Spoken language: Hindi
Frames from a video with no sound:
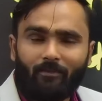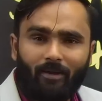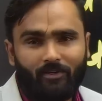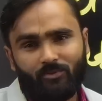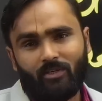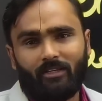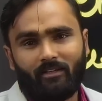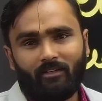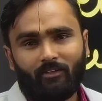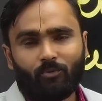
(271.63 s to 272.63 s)
मार्क्स चाहिए
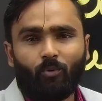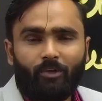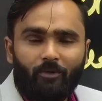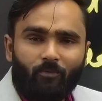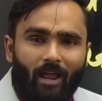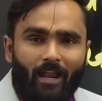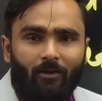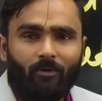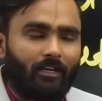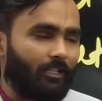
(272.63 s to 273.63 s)
तो ही वो ऐड
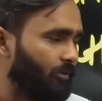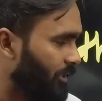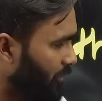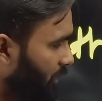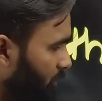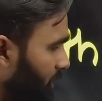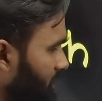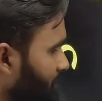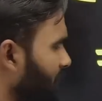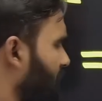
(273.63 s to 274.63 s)
होगा नहीं तो नहीं होगा तो ये
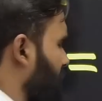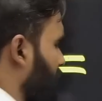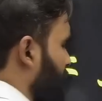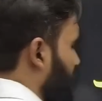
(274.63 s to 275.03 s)
सब्जेक्ट का बता दिया